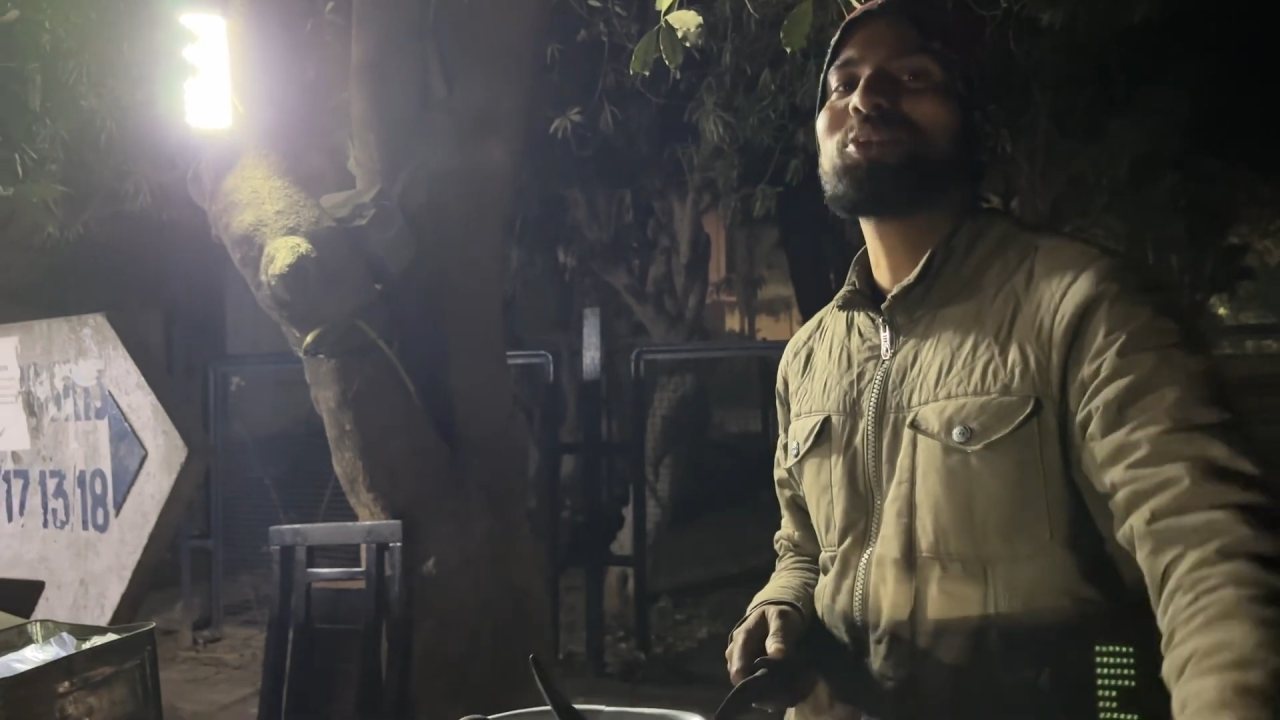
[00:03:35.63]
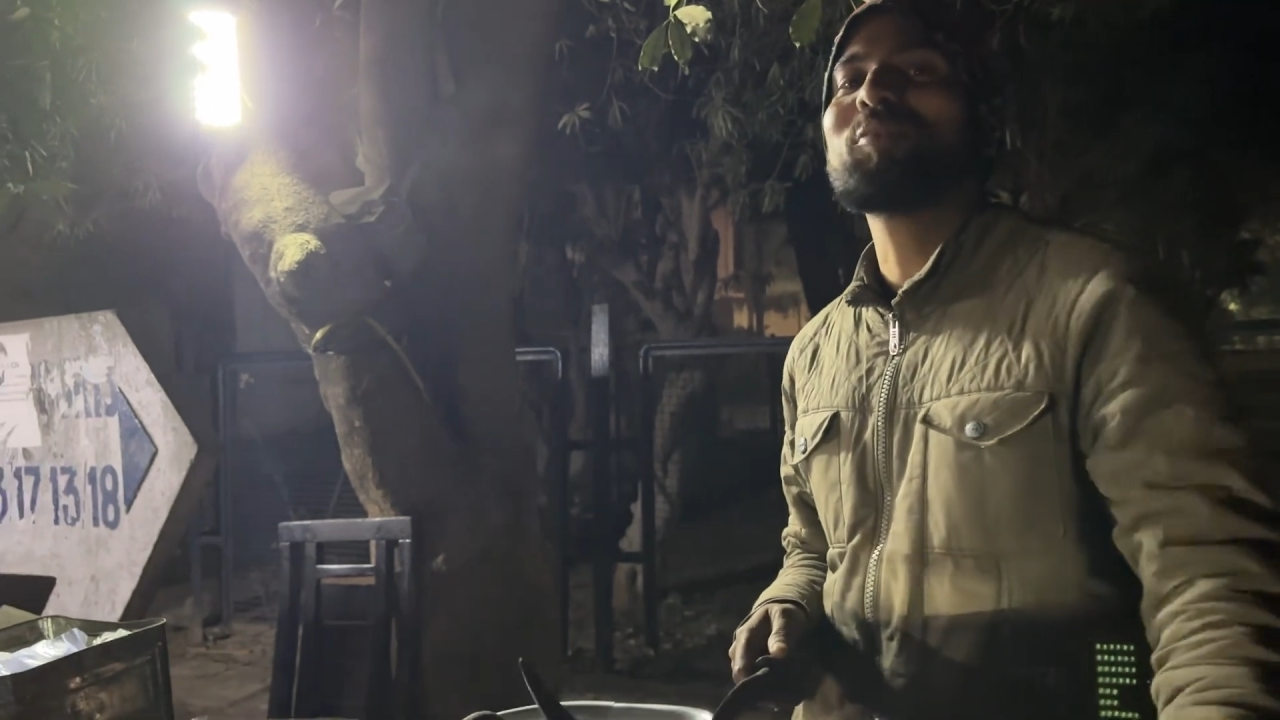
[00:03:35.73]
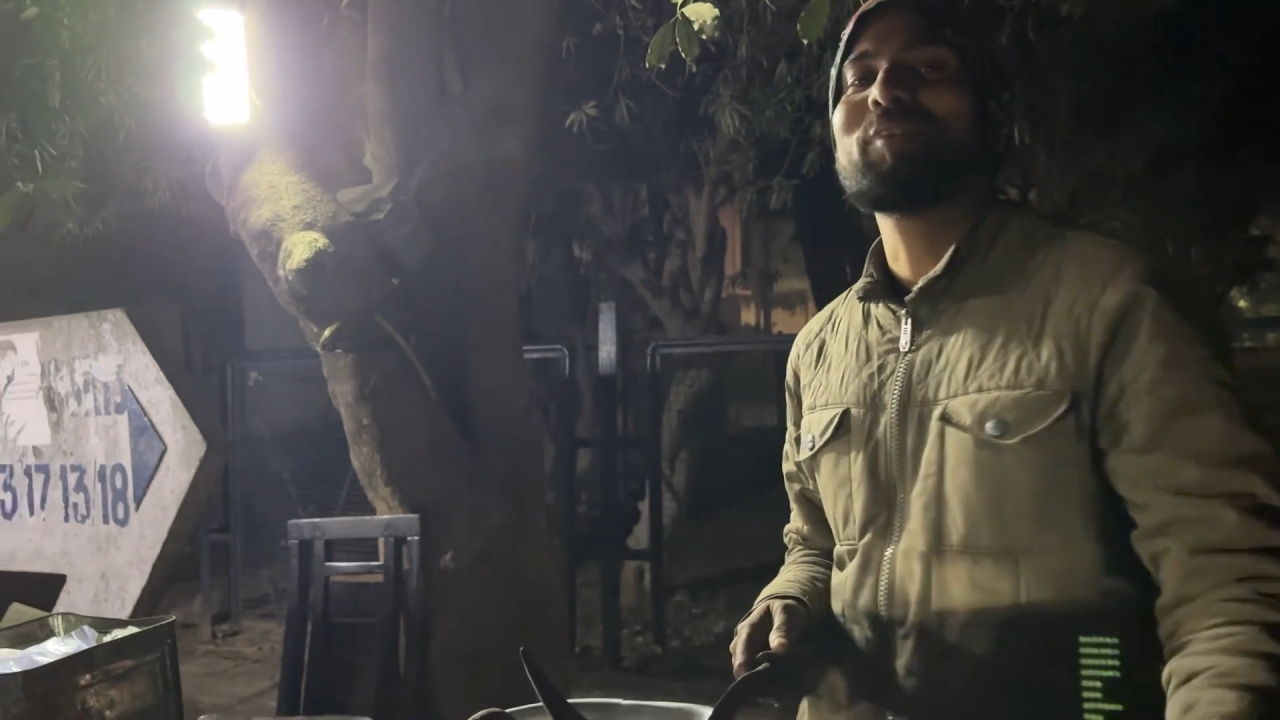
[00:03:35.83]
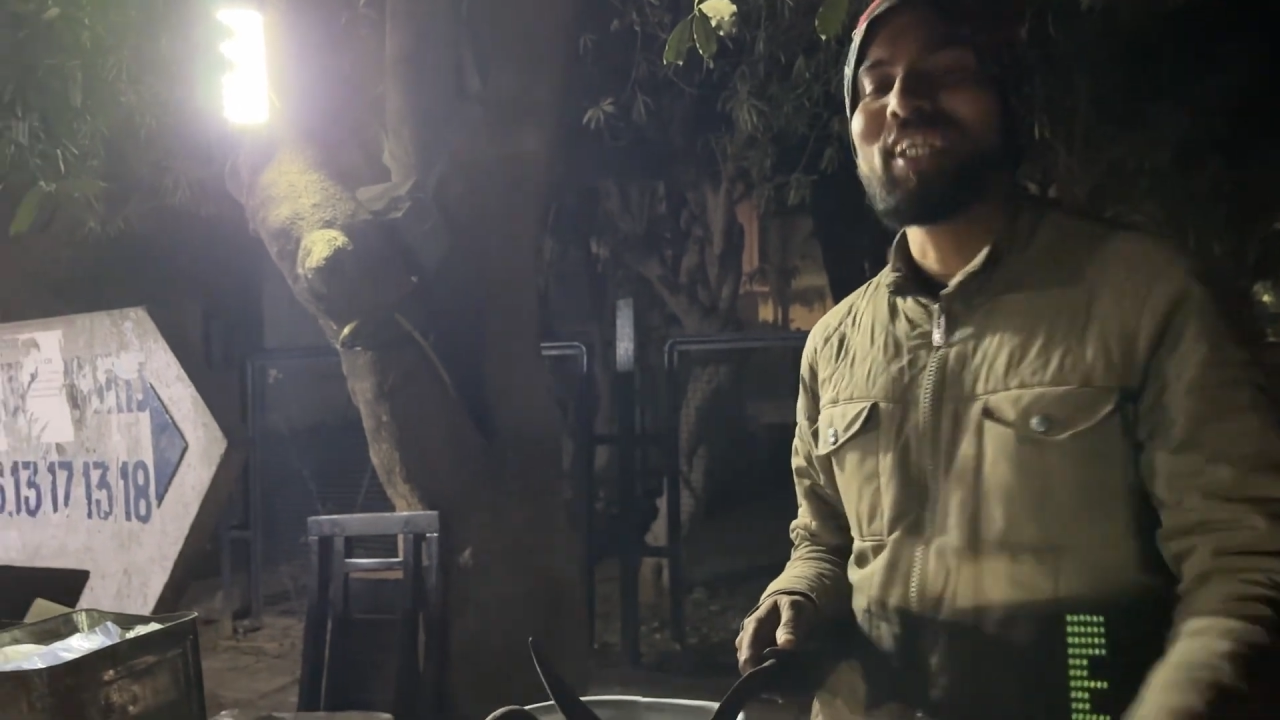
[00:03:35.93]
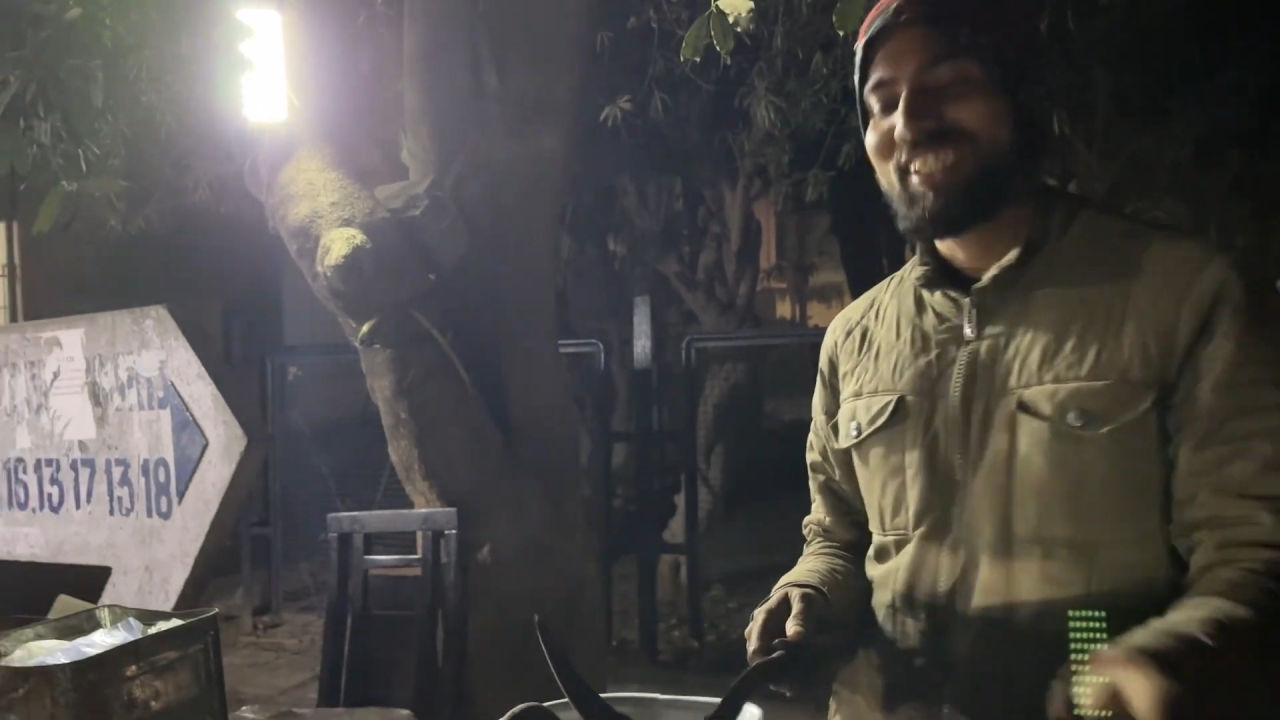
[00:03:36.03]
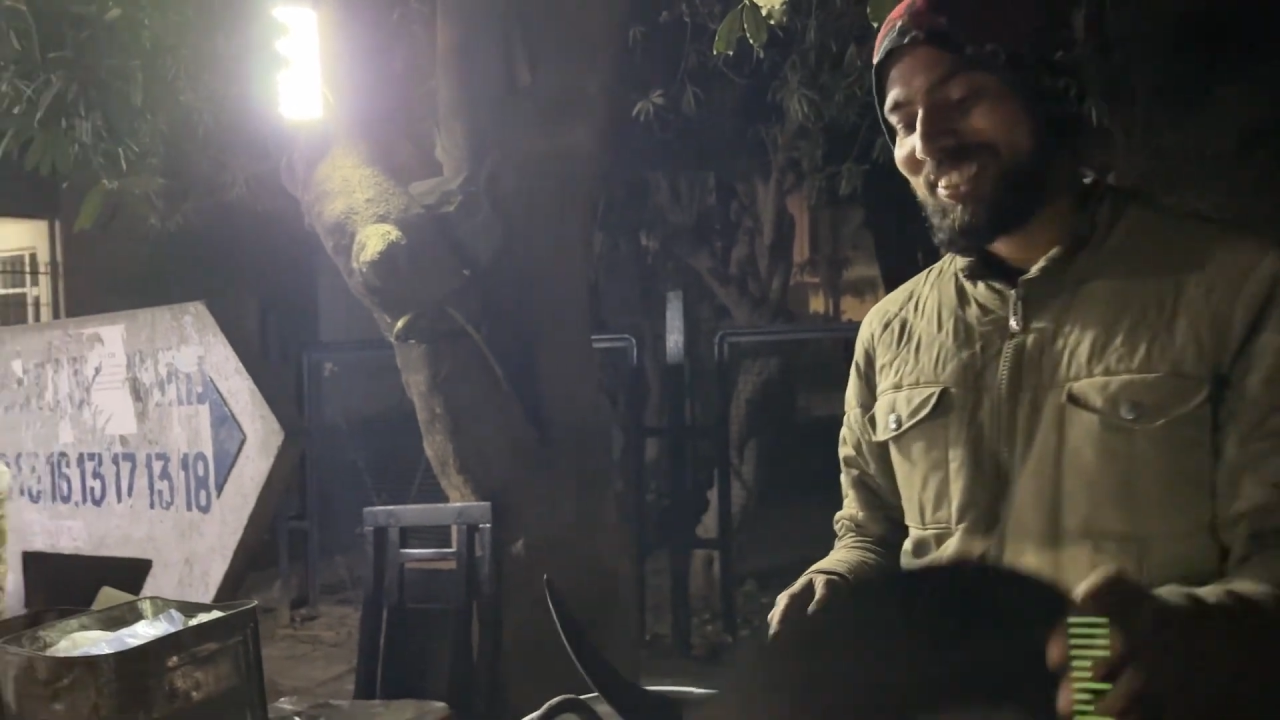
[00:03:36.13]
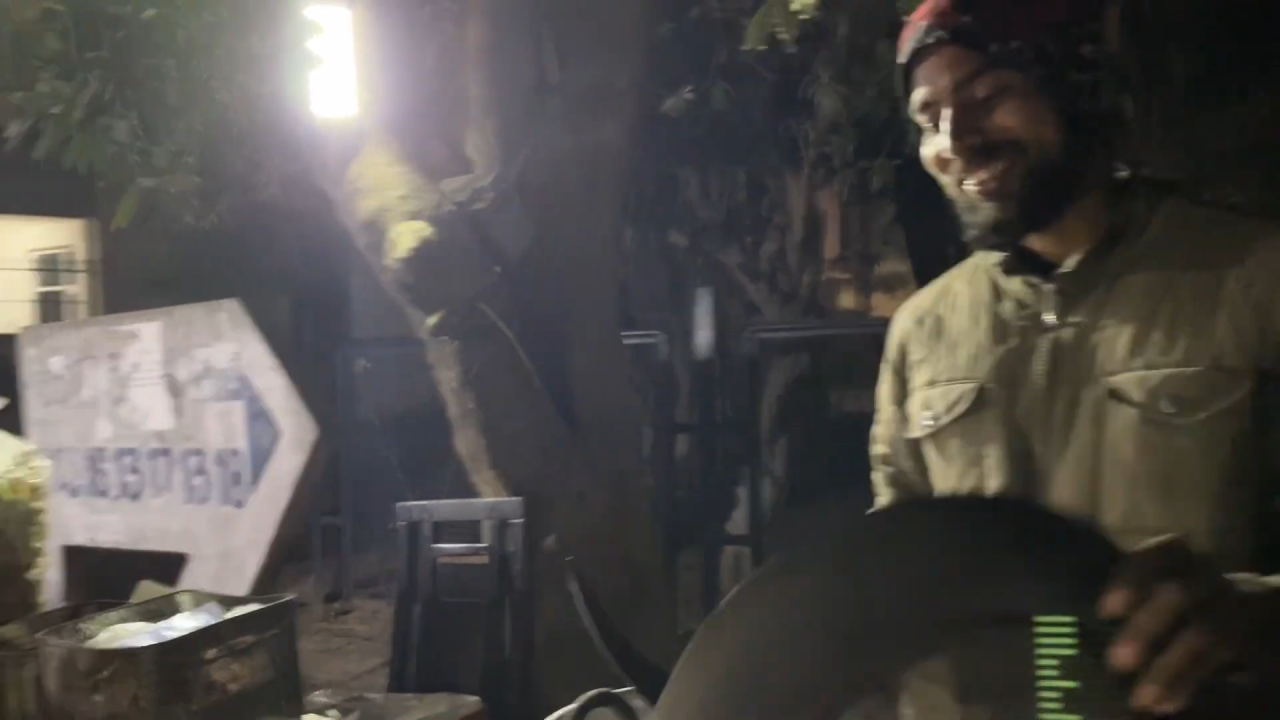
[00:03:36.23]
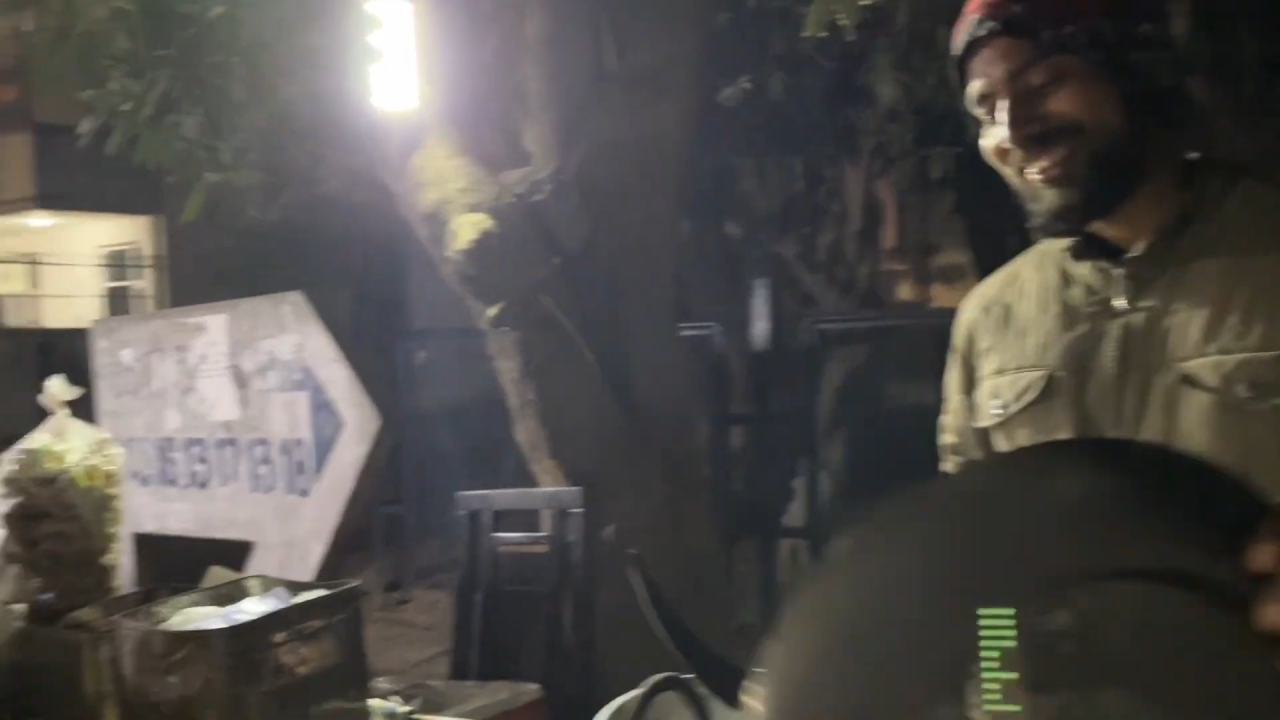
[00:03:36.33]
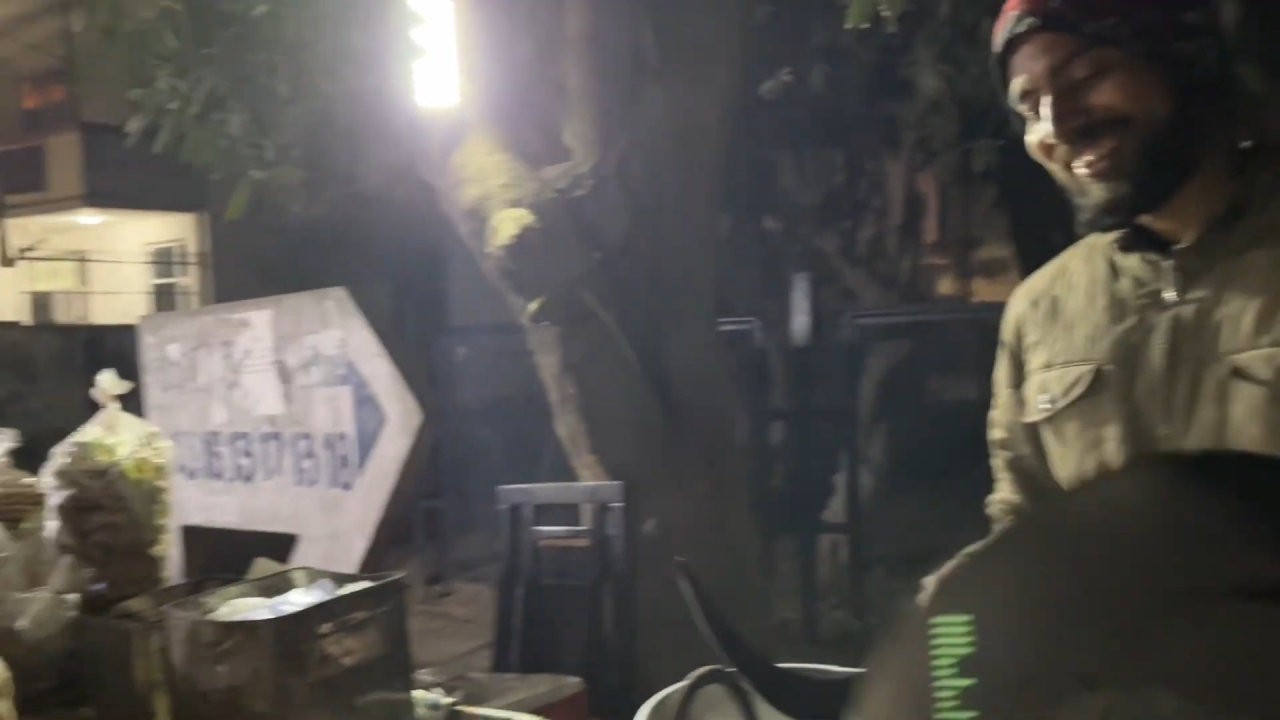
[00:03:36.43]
रुपए डेढ़ सौ